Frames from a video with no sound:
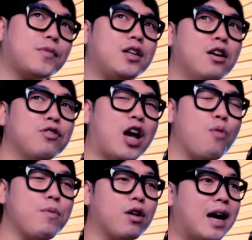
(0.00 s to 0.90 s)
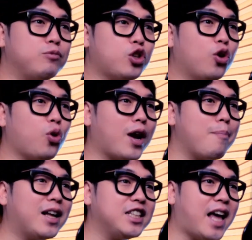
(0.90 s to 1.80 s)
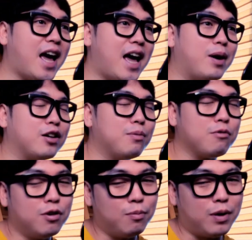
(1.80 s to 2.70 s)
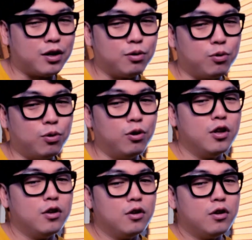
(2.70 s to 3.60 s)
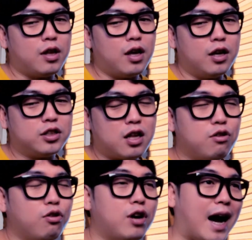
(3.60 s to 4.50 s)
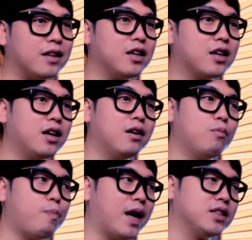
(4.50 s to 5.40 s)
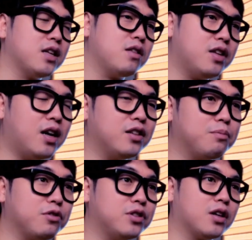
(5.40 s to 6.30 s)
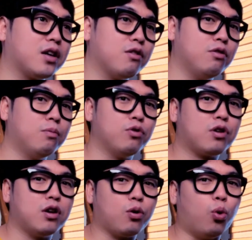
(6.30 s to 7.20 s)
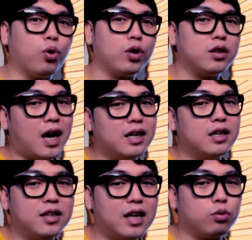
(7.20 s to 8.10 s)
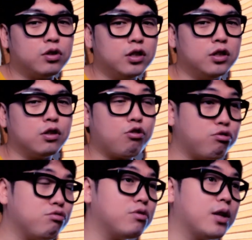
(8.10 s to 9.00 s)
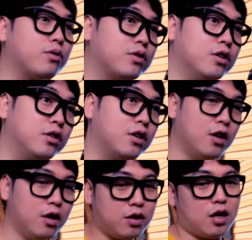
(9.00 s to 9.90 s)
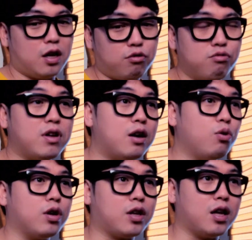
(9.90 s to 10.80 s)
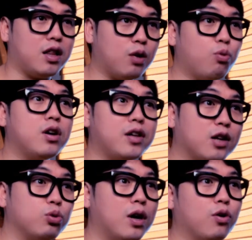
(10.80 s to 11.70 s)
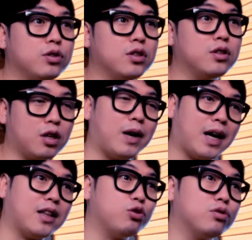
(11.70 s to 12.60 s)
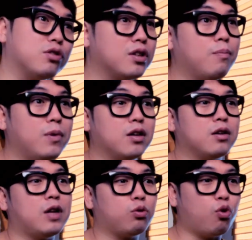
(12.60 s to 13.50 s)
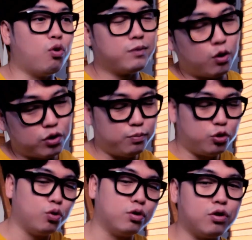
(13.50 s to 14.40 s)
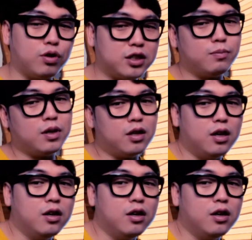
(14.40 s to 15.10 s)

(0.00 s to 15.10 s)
그래서 나오면 3천원 오랜만이네 막 이러면서 막 그러고 내 식성을 아니까 뭐 반찬 세팅할 때부터 시작해서 뭐 이렇게 고기 탕을 내놓든 그 수육을 내놓든 이렇게 순살로 이렇게 살코기를 내가 좋아하거든 이렇게 막 갖다 주고 그런단 말이야 그럼 난또 고맙다고 팁 주고 그런 아침인데